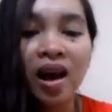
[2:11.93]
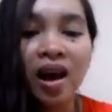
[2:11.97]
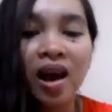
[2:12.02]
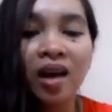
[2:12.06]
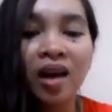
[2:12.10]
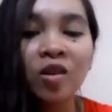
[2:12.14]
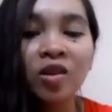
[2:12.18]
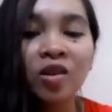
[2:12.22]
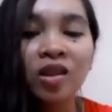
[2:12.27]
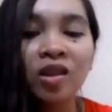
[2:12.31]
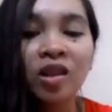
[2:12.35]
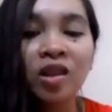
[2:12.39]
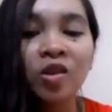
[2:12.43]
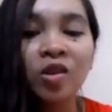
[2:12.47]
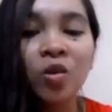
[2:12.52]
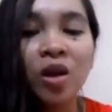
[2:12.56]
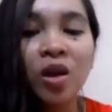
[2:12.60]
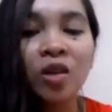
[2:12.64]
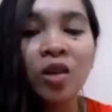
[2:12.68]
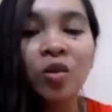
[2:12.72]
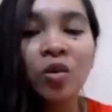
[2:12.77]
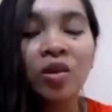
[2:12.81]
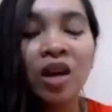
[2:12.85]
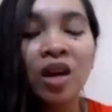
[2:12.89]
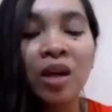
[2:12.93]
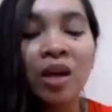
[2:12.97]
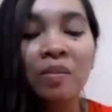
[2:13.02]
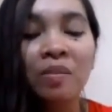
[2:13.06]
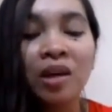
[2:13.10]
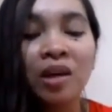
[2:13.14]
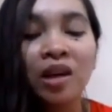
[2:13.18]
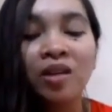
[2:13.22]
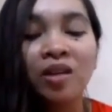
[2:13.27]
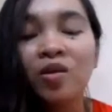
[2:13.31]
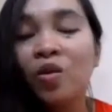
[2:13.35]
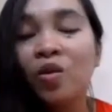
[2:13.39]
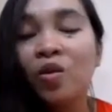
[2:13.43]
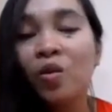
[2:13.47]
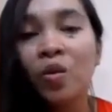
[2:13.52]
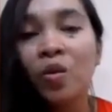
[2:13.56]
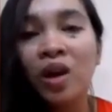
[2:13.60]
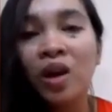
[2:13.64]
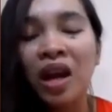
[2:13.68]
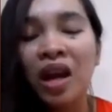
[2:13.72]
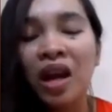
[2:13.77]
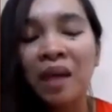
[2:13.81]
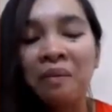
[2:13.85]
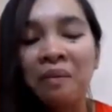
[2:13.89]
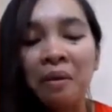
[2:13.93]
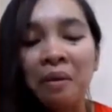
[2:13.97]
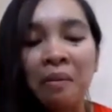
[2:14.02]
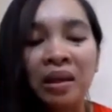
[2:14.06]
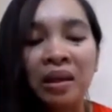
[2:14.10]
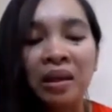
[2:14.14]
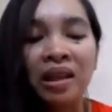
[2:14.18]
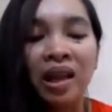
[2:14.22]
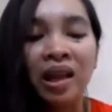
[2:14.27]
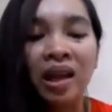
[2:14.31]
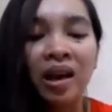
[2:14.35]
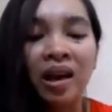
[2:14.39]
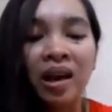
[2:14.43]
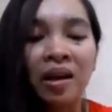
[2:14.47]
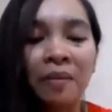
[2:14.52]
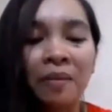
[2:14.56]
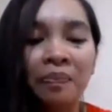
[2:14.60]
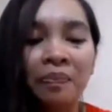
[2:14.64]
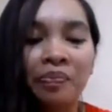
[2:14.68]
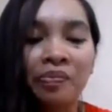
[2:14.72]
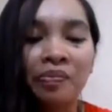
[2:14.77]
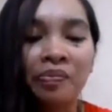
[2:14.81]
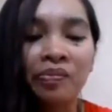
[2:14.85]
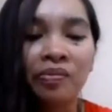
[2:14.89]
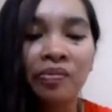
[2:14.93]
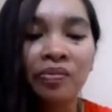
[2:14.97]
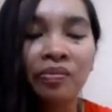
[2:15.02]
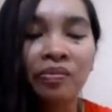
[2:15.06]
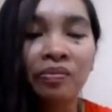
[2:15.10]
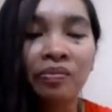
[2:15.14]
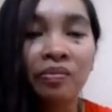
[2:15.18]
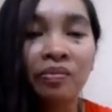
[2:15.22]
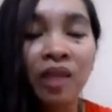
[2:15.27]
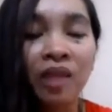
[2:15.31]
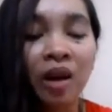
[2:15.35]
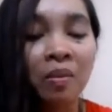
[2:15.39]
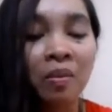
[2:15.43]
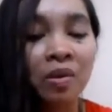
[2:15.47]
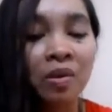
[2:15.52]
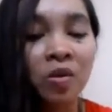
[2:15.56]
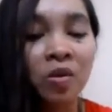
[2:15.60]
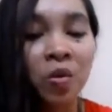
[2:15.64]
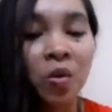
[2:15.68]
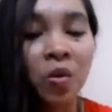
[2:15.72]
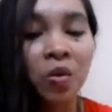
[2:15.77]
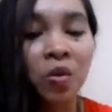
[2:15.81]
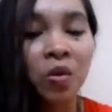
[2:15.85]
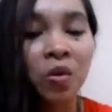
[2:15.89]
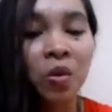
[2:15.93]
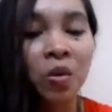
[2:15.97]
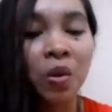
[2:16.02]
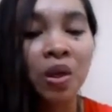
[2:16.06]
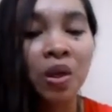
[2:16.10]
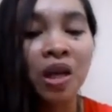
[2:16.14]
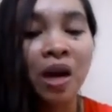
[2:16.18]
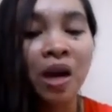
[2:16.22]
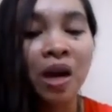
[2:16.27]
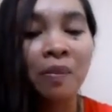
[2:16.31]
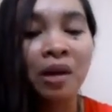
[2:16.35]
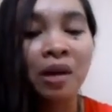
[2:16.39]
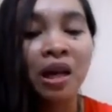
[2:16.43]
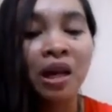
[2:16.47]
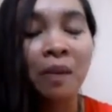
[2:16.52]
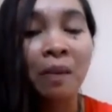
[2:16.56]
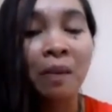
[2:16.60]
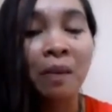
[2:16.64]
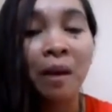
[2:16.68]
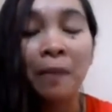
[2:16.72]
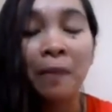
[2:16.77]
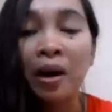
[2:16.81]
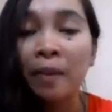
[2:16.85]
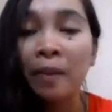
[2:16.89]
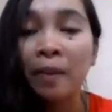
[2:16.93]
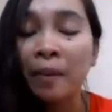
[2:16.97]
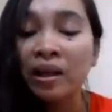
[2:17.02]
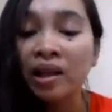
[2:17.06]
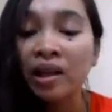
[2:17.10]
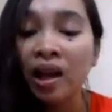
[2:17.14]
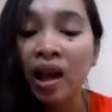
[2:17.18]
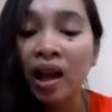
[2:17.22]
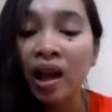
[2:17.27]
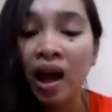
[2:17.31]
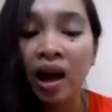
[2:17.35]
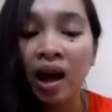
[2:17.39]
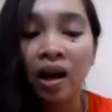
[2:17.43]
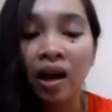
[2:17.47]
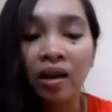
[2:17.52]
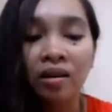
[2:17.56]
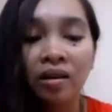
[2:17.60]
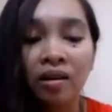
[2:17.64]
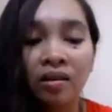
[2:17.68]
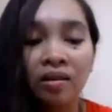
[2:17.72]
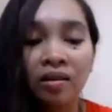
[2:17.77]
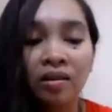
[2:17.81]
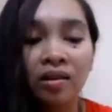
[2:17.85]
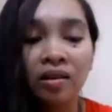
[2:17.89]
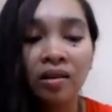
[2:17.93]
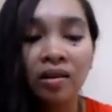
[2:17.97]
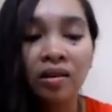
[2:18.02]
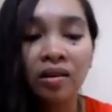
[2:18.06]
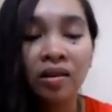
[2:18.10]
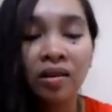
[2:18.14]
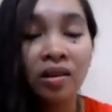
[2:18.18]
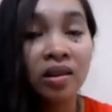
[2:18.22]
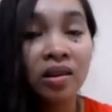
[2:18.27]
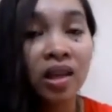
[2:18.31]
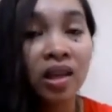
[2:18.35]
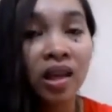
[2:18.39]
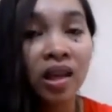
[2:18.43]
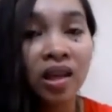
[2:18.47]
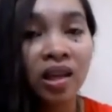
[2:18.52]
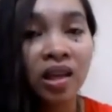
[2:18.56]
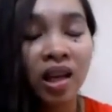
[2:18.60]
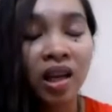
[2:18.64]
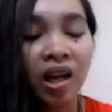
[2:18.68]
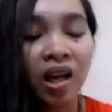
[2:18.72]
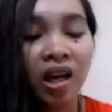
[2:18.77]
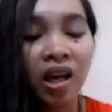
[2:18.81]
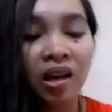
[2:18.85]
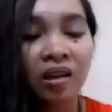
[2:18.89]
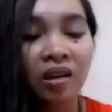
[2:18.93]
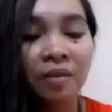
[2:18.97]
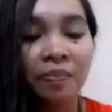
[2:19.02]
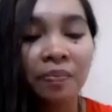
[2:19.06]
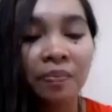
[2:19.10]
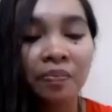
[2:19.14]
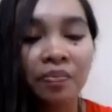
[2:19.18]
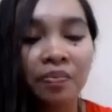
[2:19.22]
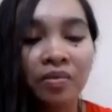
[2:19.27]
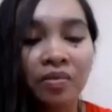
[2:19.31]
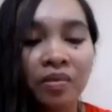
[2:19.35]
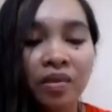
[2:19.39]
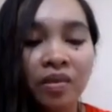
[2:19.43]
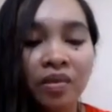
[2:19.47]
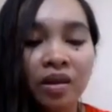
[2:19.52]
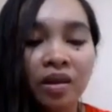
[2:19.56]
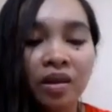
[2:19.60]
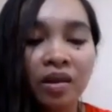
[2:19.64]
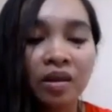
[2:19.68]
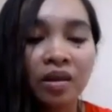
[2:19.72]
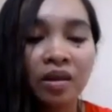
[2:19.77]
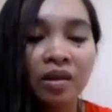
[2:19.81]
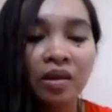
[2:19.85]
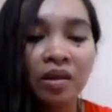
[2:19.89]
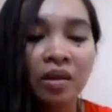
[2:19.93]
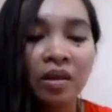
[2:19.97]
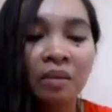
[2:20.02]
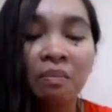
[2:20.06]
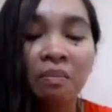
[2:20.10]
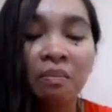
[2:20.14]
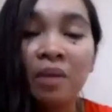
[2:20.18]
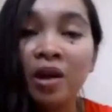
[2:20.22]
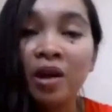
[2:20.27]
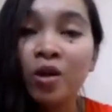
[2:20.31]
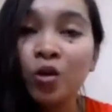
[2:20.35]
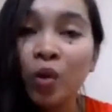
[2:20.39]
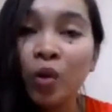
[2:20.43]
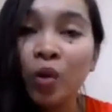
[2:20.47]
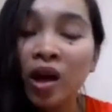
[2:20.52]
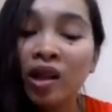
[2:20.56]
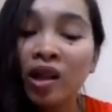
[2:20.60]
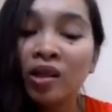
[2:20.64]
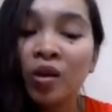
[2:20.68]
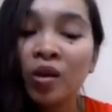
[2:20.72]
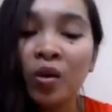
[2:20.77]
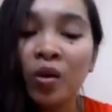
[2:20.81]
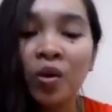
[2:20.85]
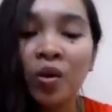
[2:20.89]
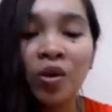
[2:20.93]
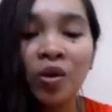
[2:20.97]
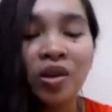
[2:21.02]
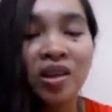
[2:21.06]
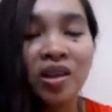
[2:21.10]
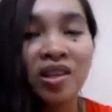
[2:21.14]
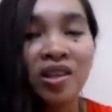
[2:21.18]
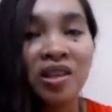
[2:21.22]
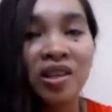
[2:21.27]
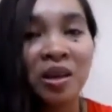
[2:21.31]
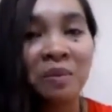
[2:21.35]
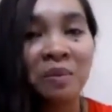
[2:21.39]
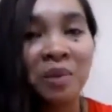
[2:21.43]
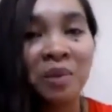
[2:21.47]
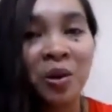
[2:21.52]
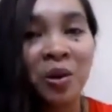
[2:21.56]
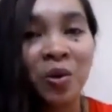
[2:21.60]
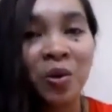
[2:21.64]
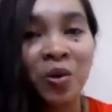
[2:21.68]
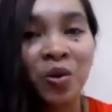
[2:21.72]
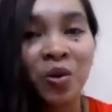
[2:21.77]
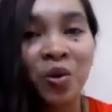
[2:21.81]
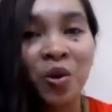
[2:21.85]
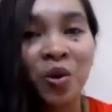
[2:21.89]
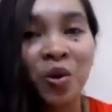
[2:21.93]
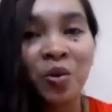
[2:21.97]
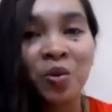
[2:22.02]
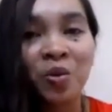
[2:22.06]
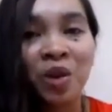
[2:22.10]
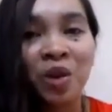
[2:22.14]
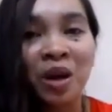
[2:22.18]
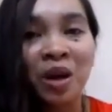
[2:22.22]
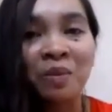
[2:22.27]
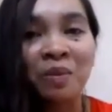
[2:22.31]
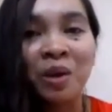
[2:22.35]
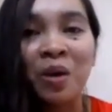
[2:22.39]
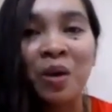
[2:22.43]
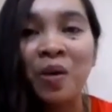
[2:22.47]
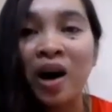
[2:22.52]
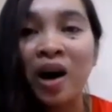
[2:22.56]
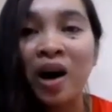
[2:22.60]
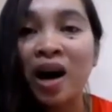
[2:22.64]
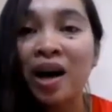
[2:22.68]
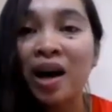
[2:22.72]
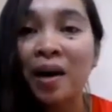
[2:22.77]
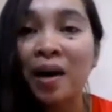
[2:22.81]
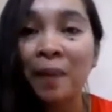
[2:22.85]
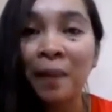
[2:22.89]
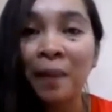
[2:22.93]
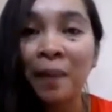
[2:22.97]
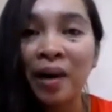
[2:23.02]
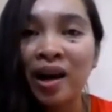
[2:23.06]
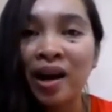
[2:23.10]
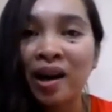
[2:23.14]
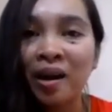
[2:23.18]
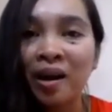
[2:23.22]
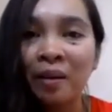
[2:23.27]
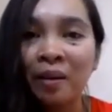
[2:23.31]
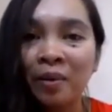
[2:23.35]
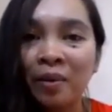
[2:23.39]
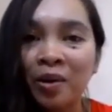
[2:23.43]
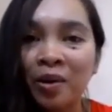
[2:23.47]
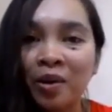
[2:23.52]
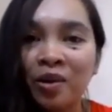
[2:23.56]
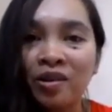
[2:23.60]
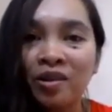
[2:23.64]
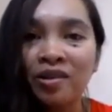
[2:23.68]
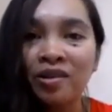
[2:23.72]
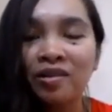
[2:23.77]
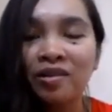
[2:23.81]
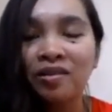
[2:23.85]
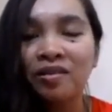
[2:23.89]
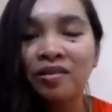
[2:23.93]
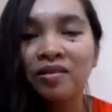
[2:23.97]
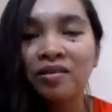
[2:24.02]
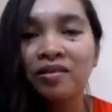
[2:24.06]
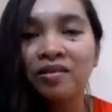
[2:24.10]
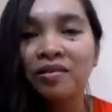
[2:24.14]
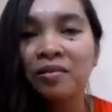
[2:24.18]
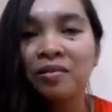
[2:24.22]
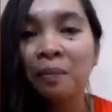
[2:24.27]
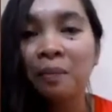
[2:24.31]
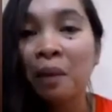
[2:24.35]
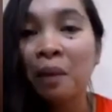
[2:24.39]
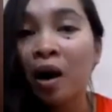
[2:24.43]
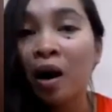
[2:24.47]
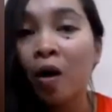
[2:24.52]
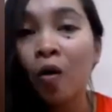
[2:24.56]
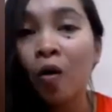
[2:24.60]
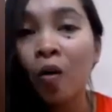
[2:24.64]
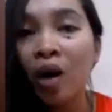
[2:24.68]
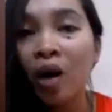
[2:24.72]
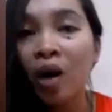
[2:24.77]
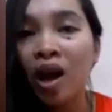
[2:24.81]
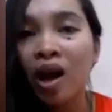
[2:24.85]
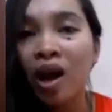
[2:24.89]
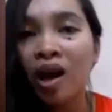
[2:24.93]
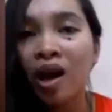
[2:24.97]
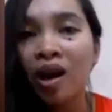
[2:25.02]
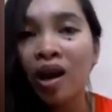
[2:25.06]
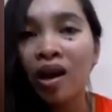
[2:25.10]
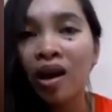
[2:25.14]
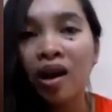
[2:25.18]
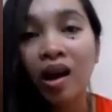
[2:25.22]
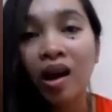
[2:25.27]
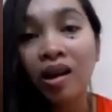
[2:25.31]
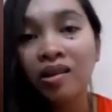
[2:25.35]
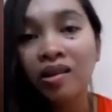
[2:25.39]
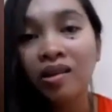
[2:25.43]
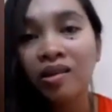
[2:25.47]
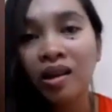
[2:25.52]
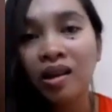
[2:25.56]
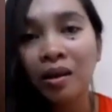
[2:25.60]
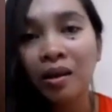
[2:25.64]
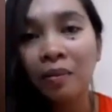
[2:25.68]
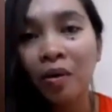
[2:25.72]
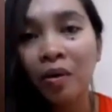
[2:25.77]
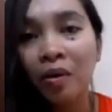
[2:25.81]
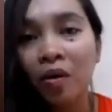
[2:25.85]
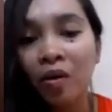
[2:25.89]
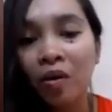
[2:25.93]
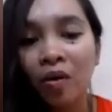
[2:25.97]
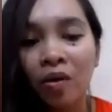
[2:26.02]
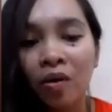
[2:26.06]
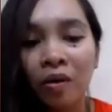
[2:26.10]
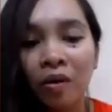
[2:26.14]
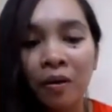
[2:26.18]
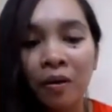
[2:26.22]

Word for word: Halos ng sweldo namin, wala namang matira. Dahil mas gugustuhin namin ang magpagpadala sa kanila. Pag sweldo, isang minuto mo lang hawakan ang pera mo. Pag uwi, resibo.